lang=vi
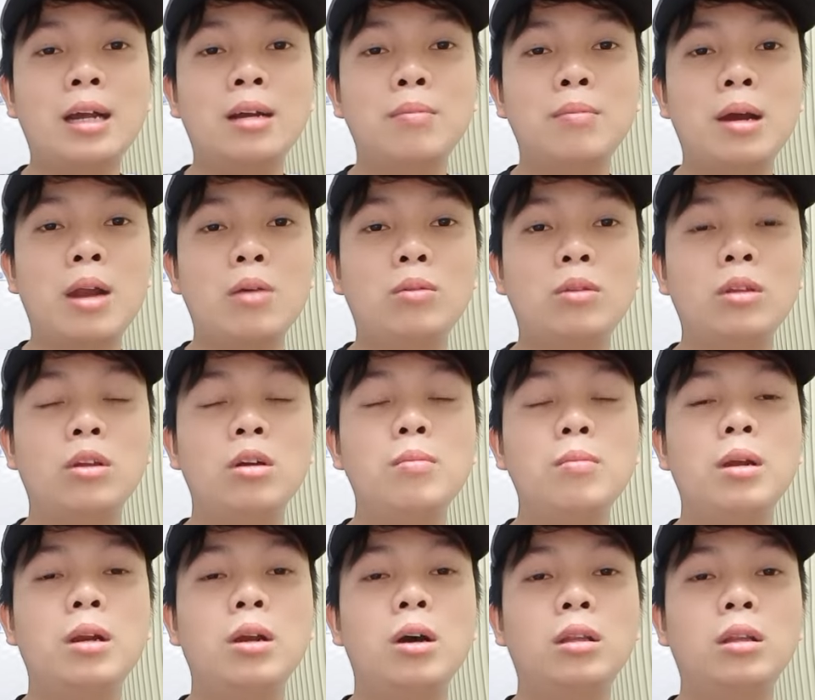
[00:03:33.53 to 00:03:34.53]
Bạn nào tin tưởng
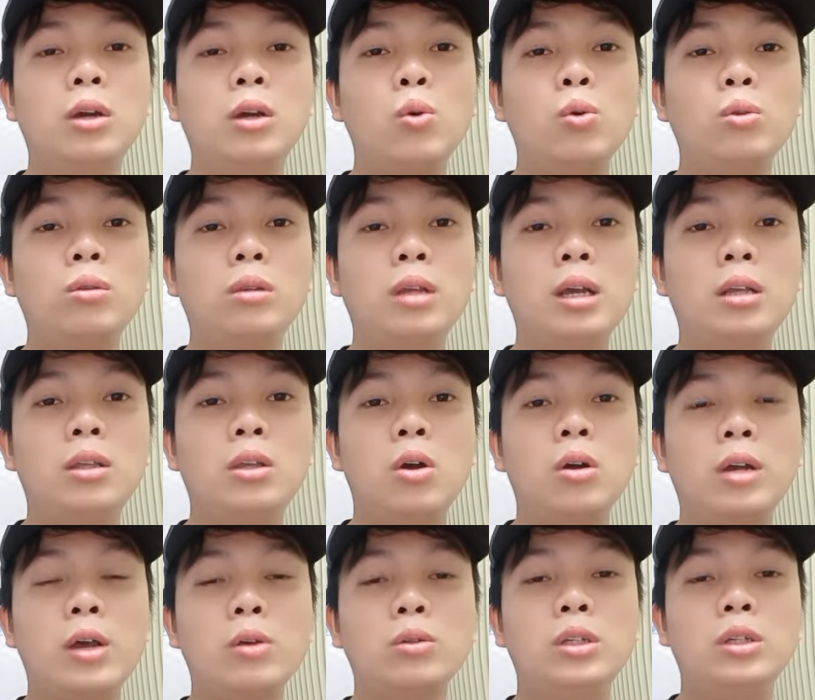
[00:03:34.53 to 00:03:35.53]
mình nữa thì ưu tiên chọn
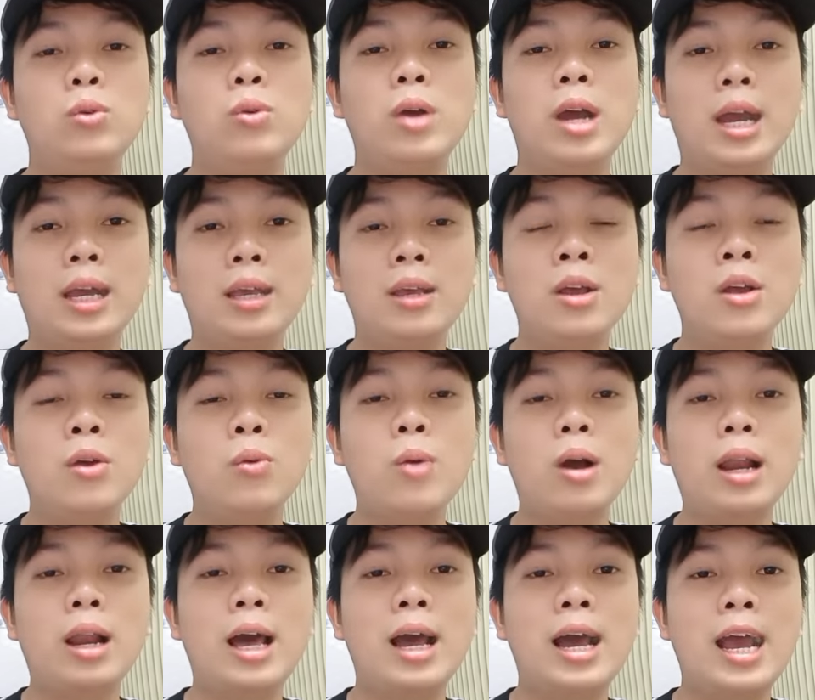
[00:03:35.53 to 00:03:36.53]
kèo xỉu hai
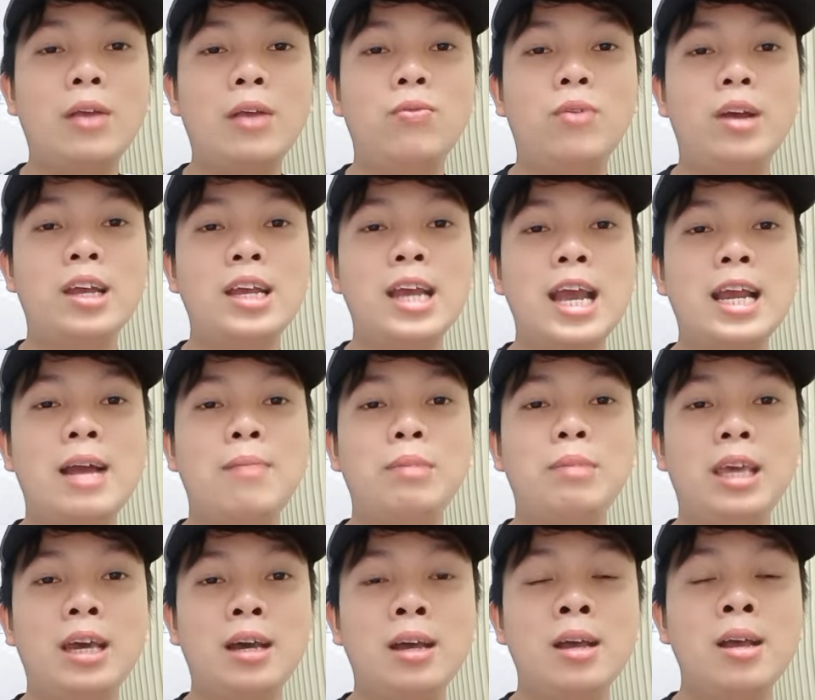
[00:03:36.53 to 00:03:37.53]
hoặc là hai phẩy hai lăm
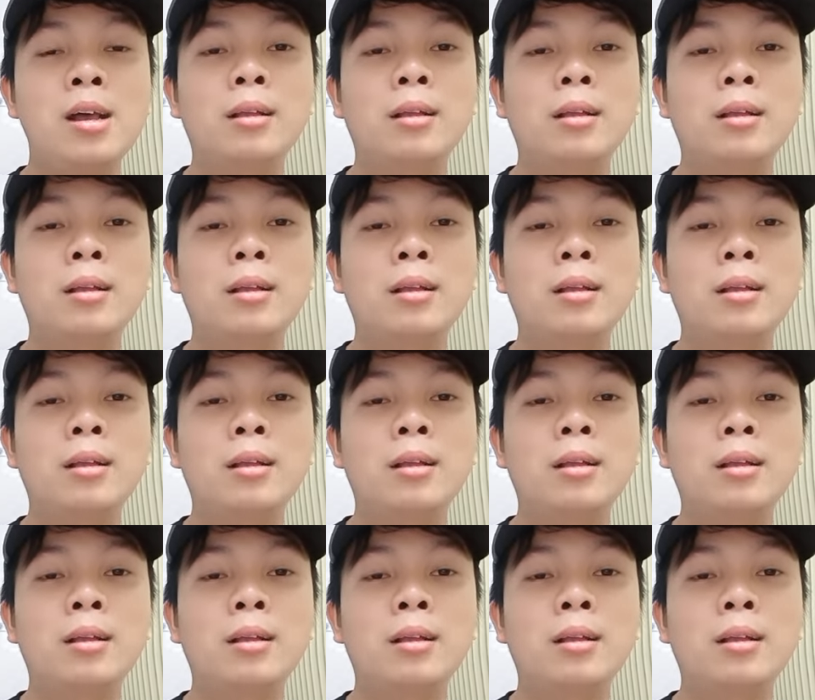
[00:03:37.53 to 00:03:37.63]
nhé.